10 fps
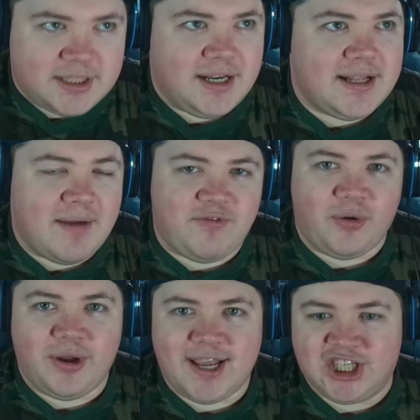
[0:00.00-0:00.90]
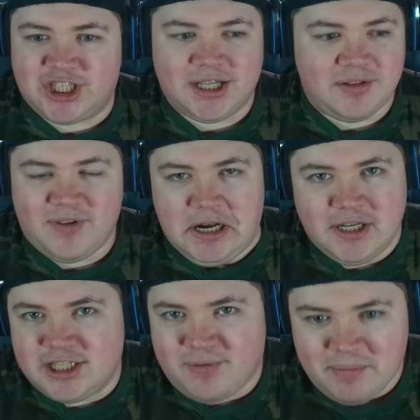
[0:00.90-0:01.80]
dann halt einfach rückerstattet, weil
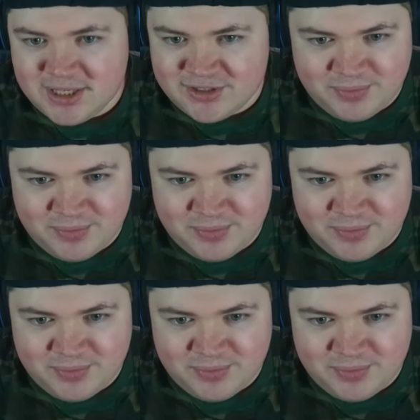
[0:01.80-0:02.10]
das war mir zu